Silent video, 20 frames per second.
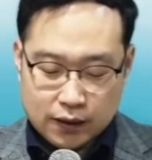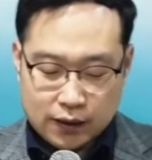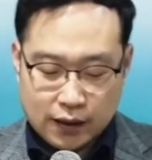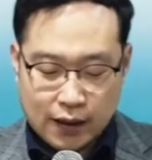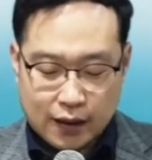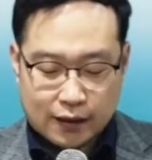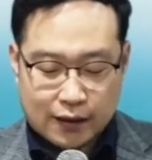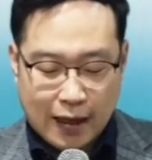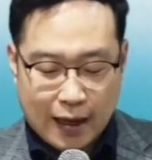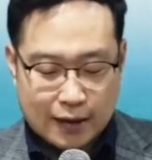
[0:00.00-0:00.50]

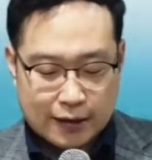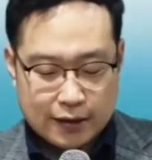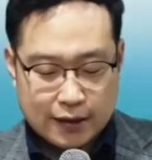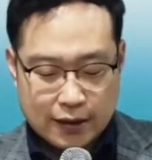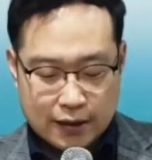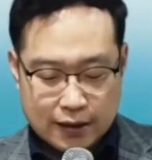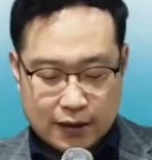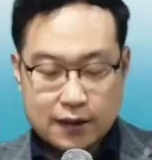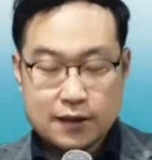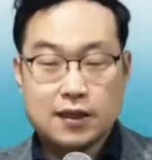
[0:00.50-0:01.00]
예,
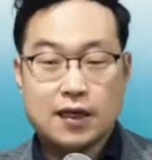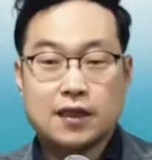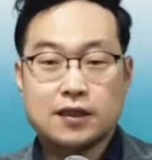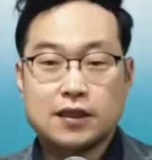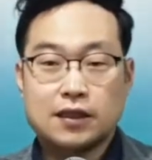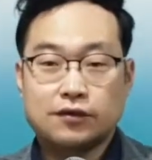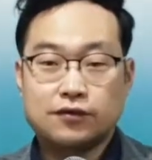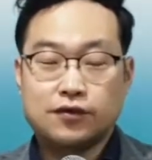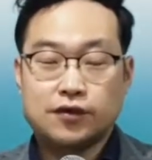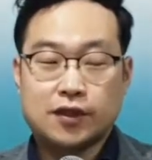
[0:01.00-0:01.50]
다니엘의
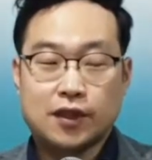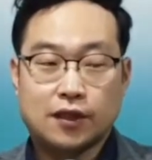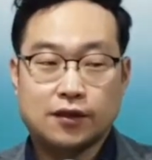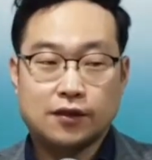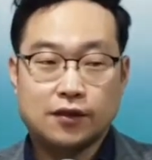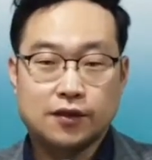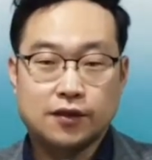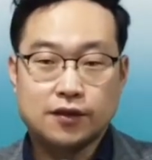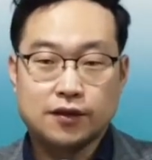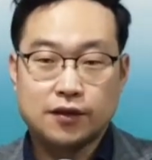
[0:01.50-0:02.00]
사자굴
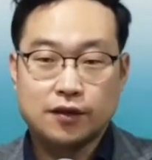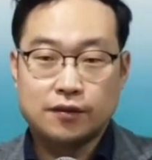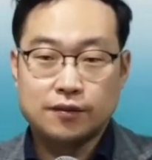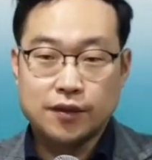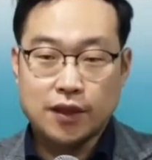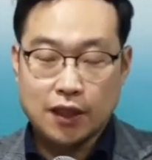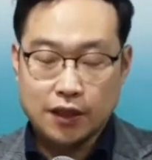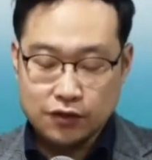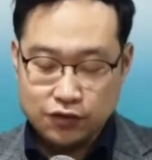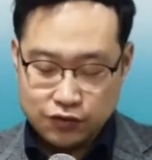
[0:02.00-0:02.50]
사건은
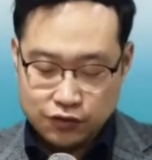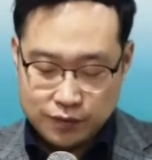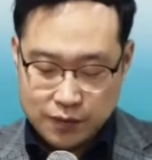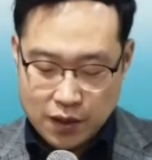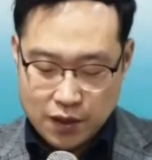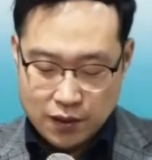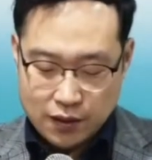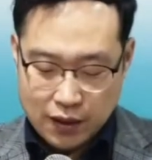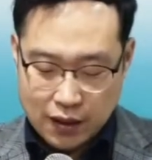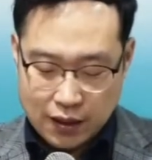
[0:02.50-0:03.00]
너무나
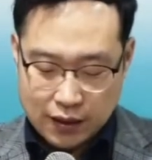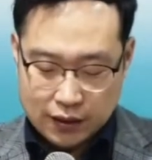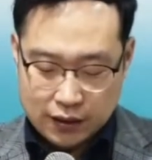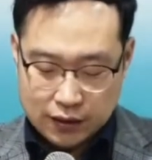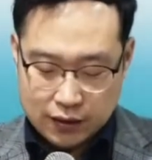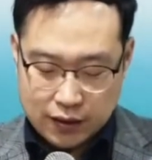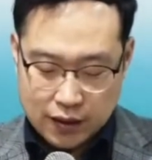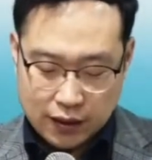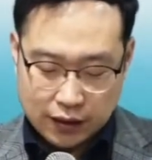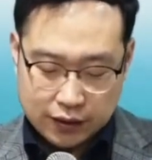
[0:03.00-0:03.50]

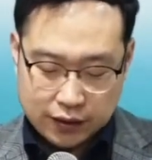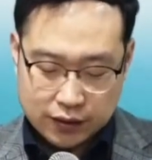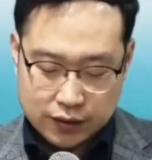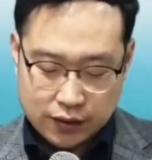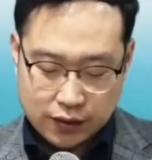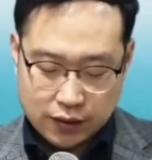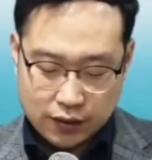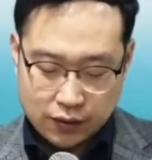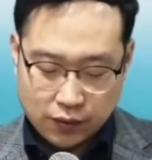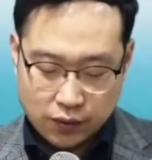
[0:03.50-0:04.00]
유명한
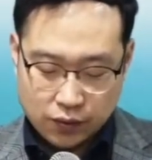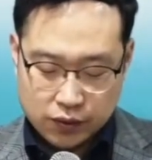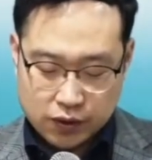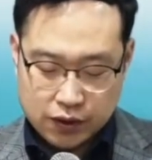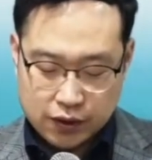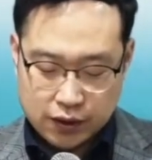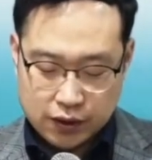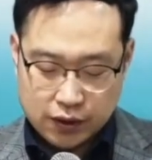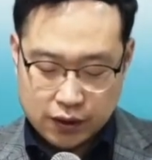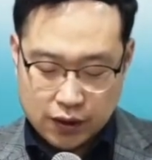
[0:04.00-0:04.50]
이야기죠.
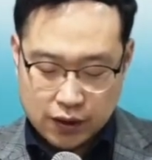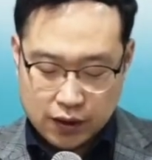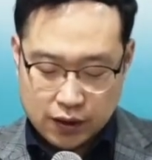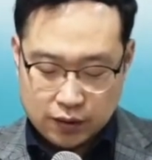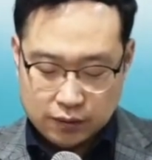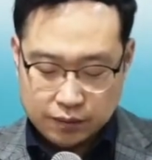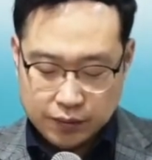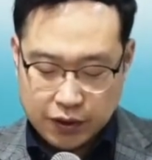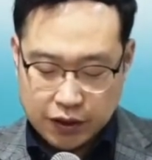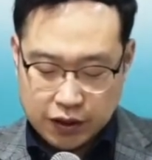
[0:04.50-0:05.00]
오직
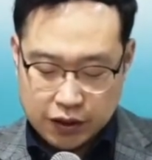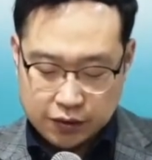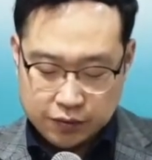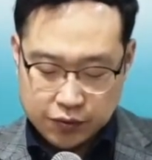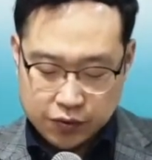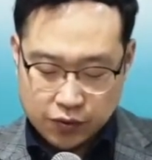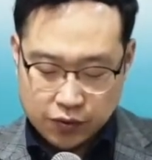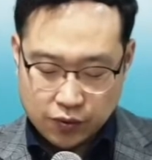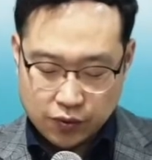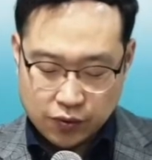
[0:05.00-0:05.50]

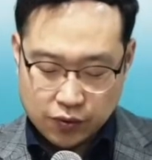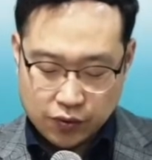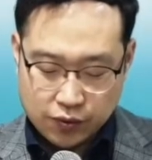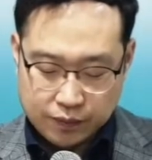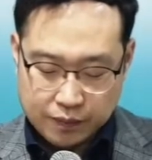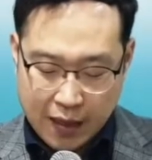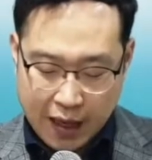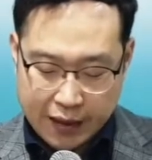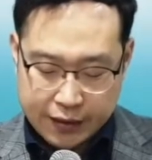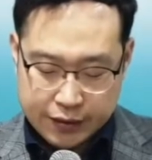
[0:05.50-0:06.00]

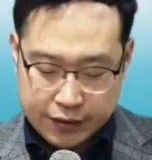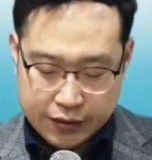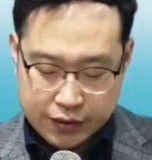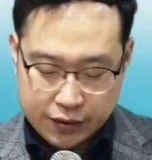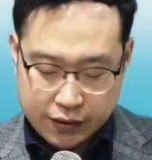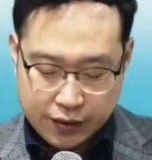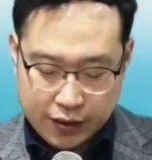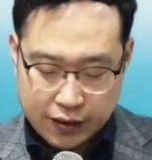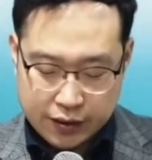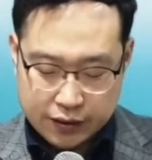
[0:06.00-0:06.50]
믿음으로
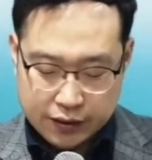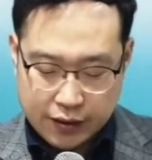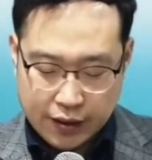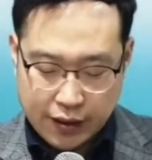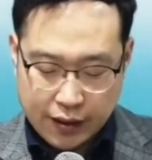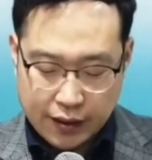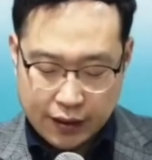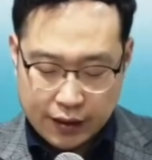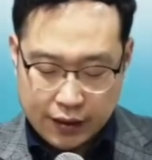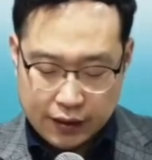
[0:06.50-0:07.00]
반전의
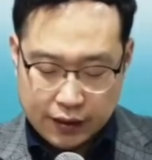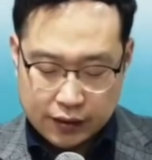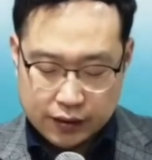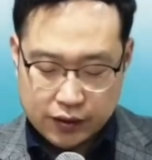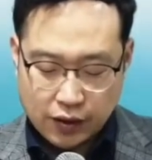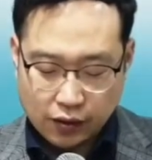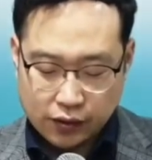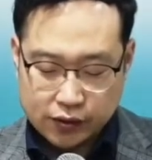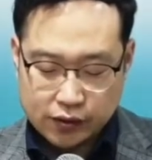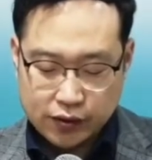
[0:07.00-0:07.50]
은혜,
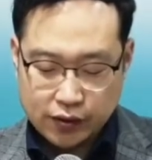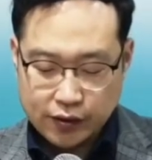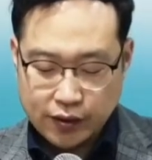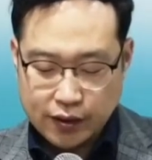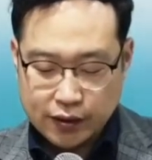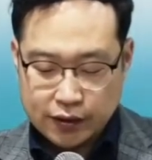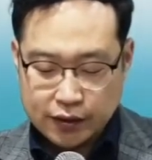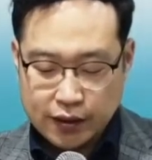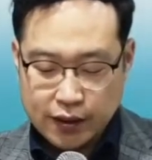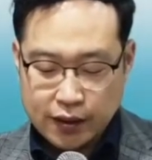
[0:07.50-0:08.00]

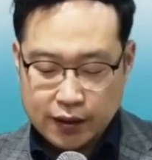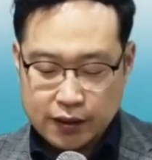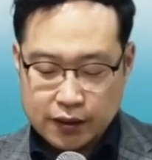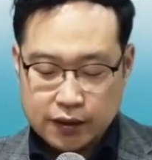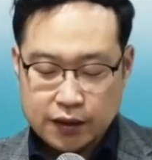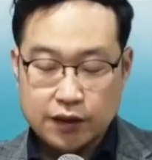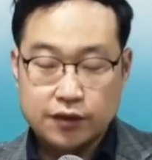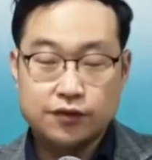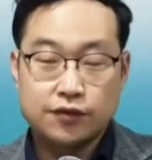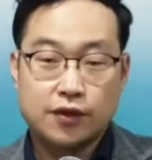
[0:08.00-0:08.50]
역전의
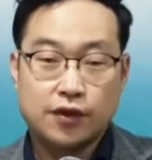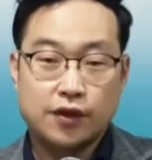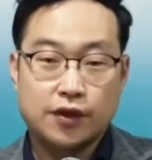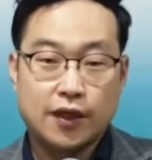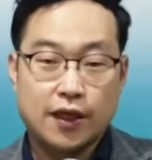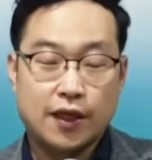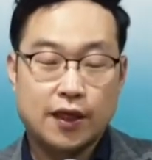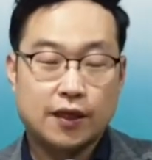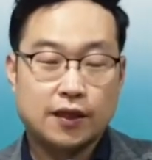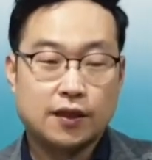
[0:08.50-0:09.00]
은혜를
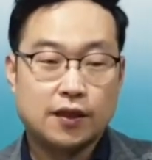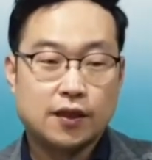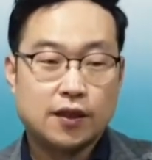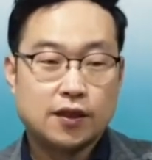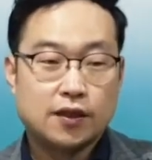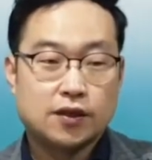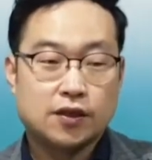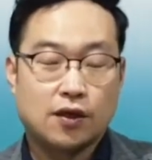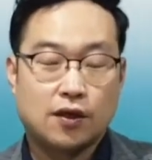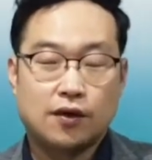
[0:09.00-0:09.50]
이루어낸
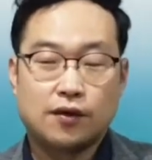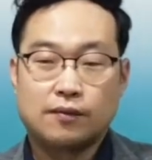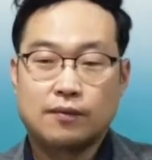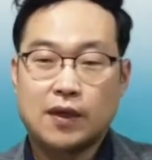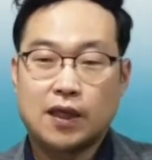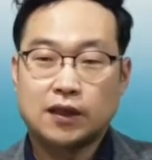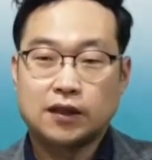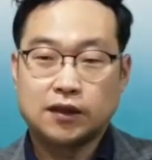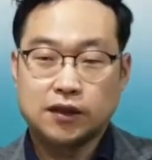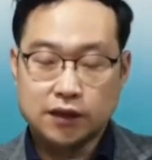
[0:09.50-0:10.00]

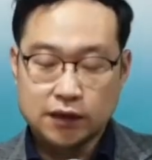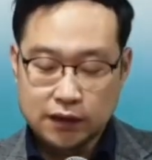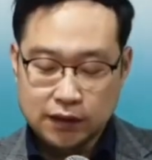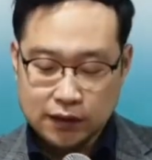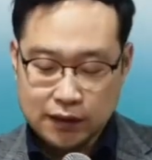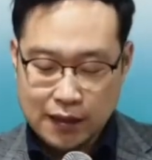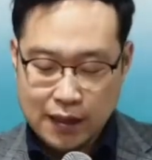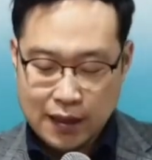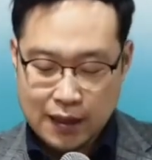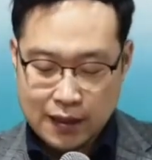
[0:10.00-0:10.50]
정말
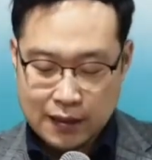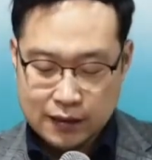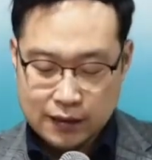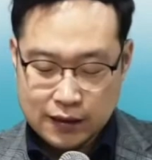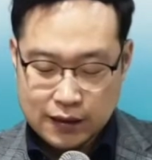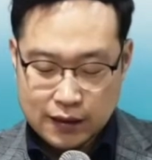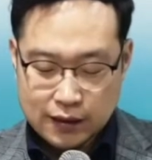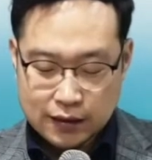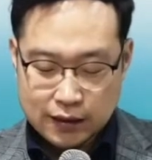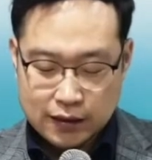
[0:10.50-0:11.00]
근사한
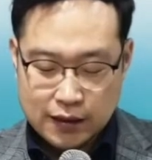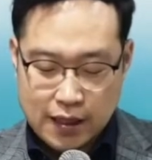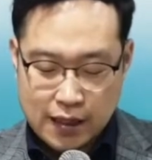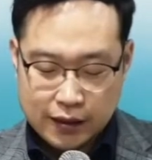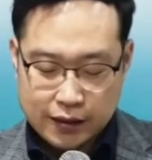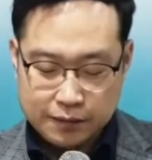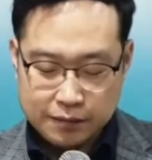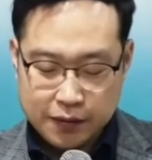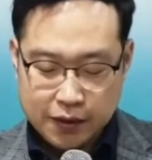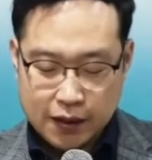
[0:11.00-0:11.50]

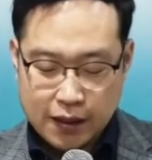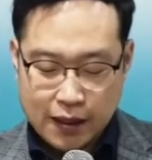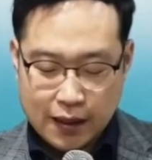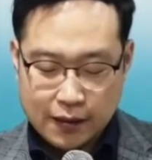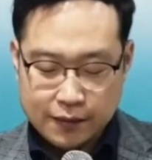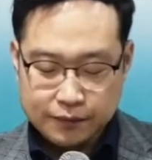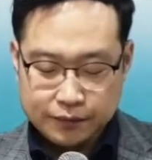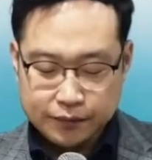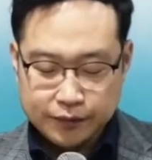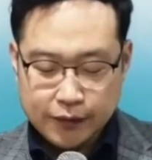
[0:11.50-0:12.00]

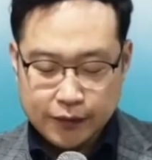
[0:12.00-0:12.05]
이야기입니다.